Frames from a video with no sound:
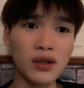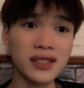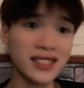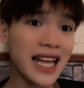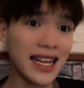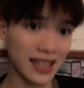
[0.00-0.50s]
nó
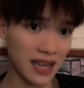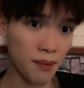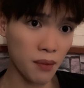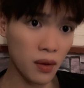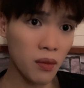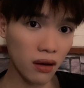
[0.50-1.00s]
sạch
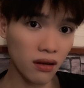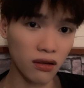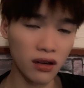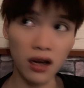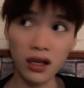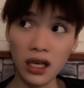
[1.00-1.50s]
lắm á mọi
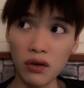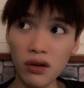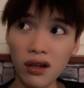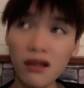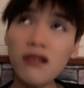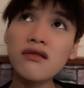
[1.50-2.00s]
người nó kiểu
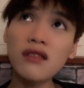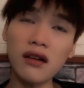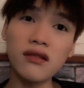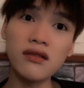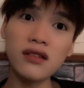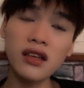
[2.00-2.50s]
nó tương
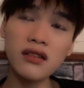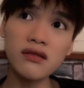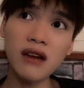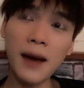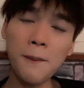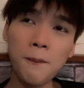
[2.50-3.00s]
tự
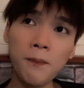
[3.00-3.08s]
như à,